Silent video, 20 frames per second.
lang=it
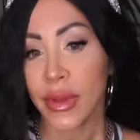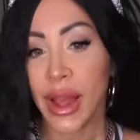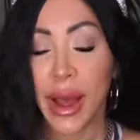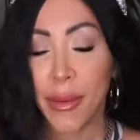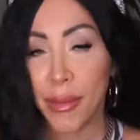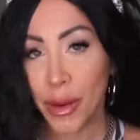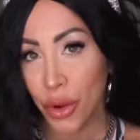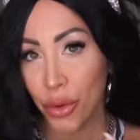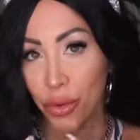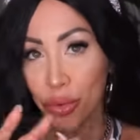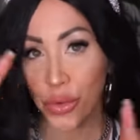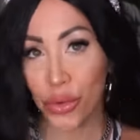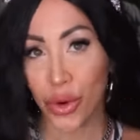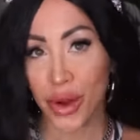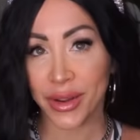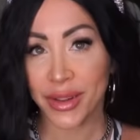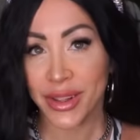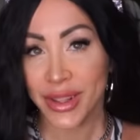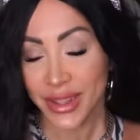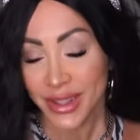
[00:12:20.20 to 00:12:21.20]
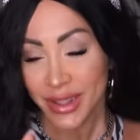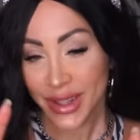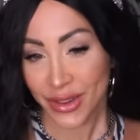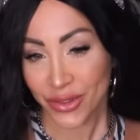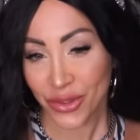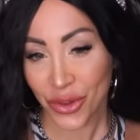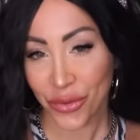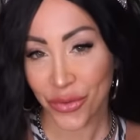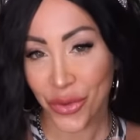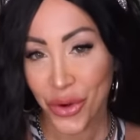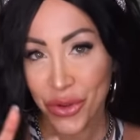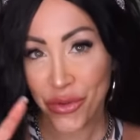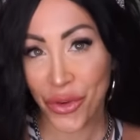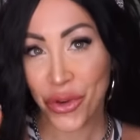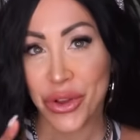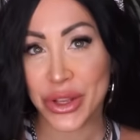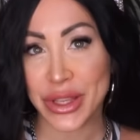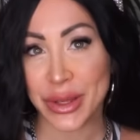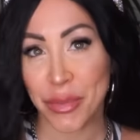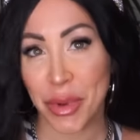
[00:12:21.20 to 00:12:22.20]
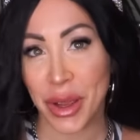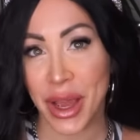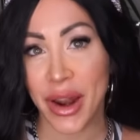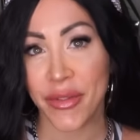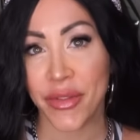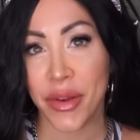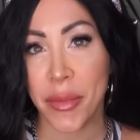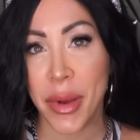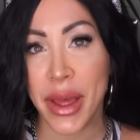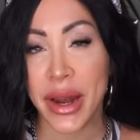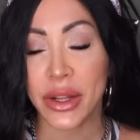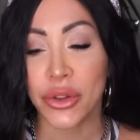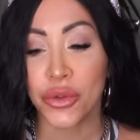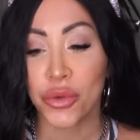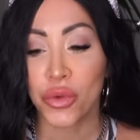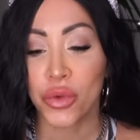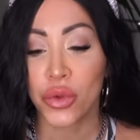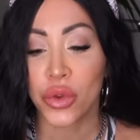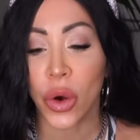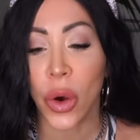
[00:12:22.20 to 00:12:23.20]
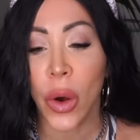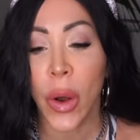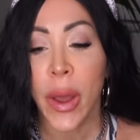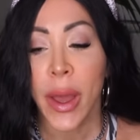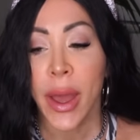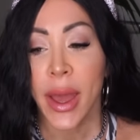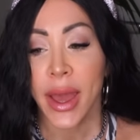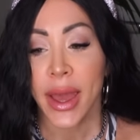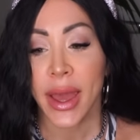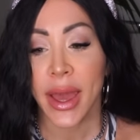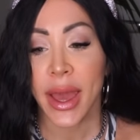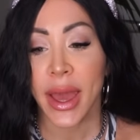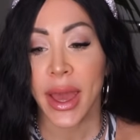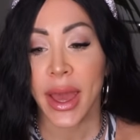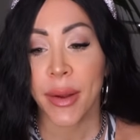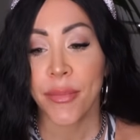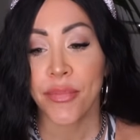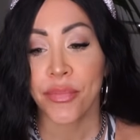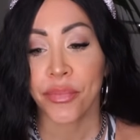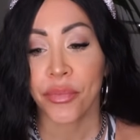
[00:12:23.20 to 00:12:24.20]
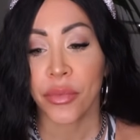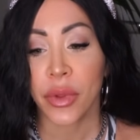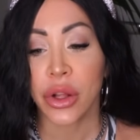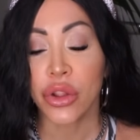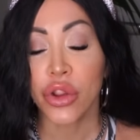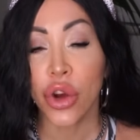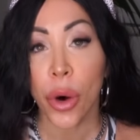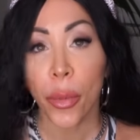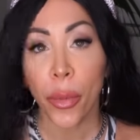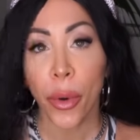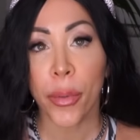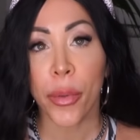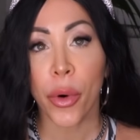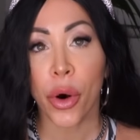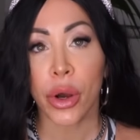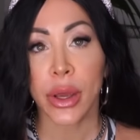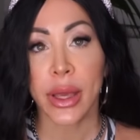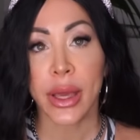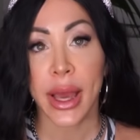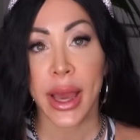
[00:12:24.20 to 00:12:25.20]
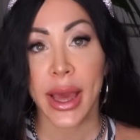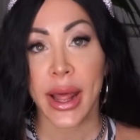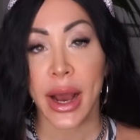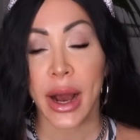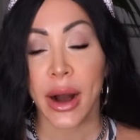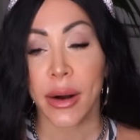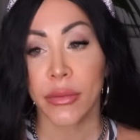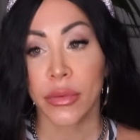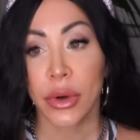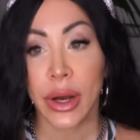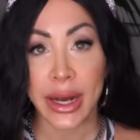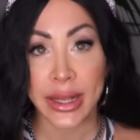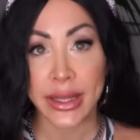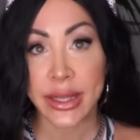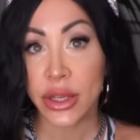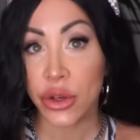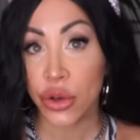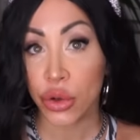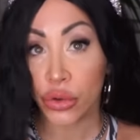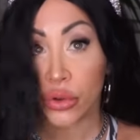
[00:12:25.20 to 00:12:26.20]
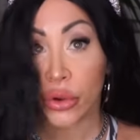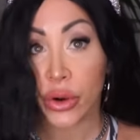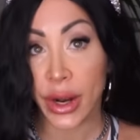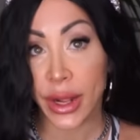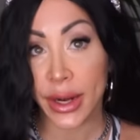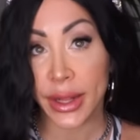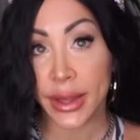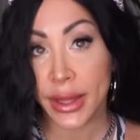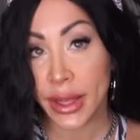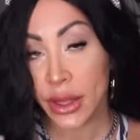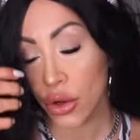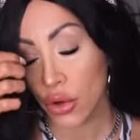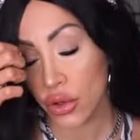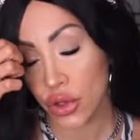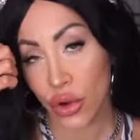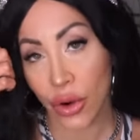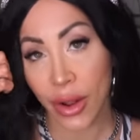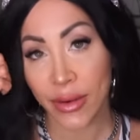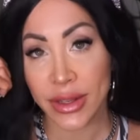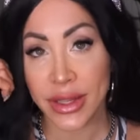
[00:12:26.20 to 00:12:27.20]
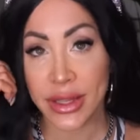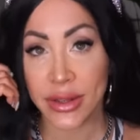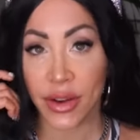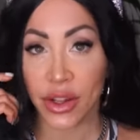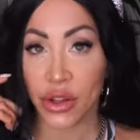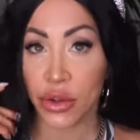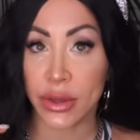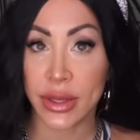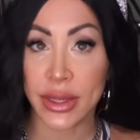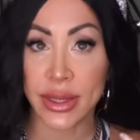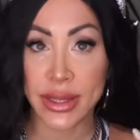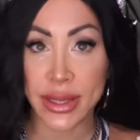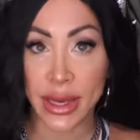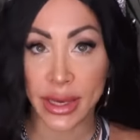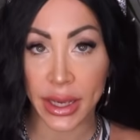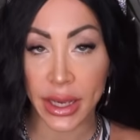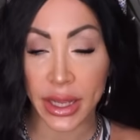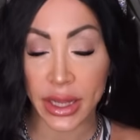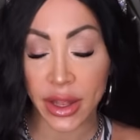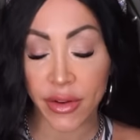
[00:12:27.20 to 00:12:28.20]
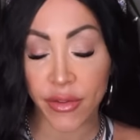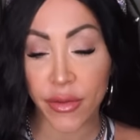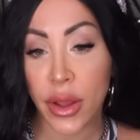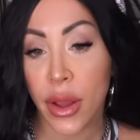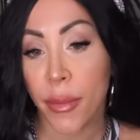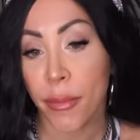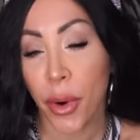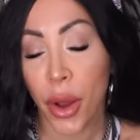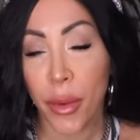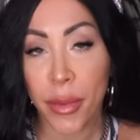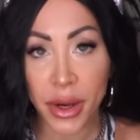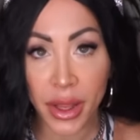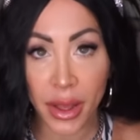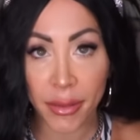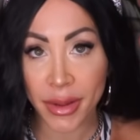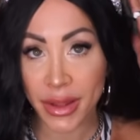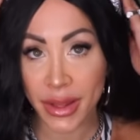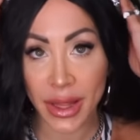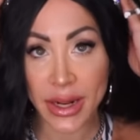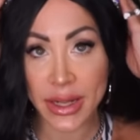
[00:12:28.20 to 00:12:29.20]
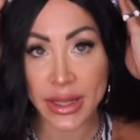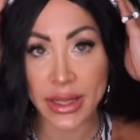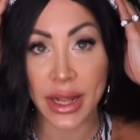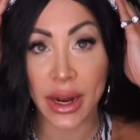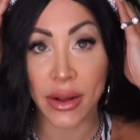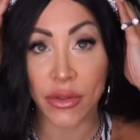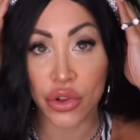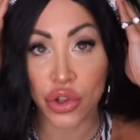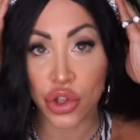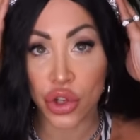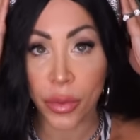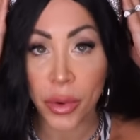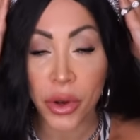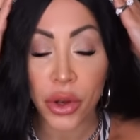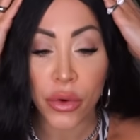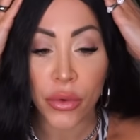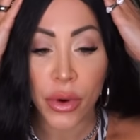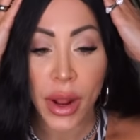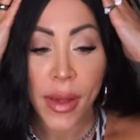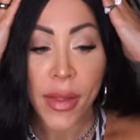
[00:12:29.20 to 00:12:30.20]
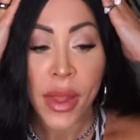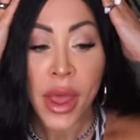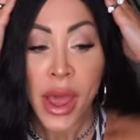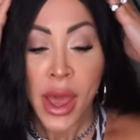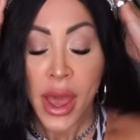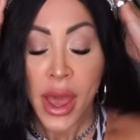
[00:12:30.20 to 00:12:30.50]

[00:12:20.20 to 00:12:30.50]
vabbè comunque non voglio, voglio spiegarvi bene tutto e, ehm, dopo poi era un casino tornare indietro se io l'avessi fatto senza chiedervi poi perché mi interessa la vostra opinione